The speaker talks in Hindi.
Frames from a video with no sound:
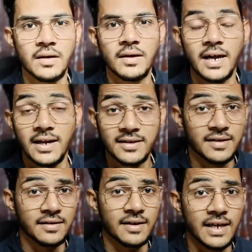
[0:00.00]
एंड
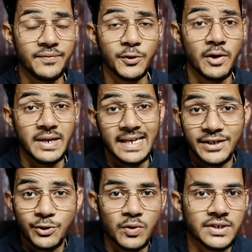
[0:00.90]
लिसन इफ यू हैव
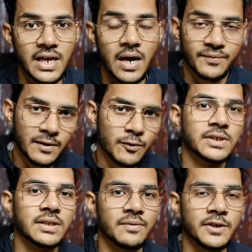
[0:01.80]
एनी क्वेश्चन आफ्टर
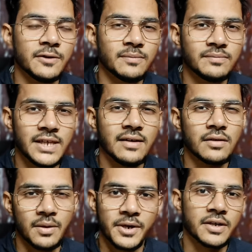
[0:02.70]
वॉचिंग द वीडियो देन
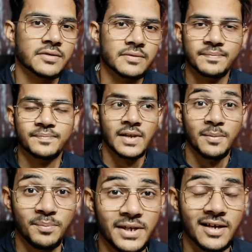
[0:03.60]
कमेंट अस
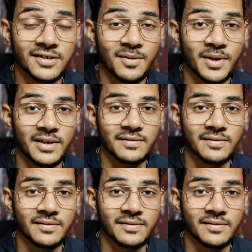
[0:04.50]
बिना शर्माए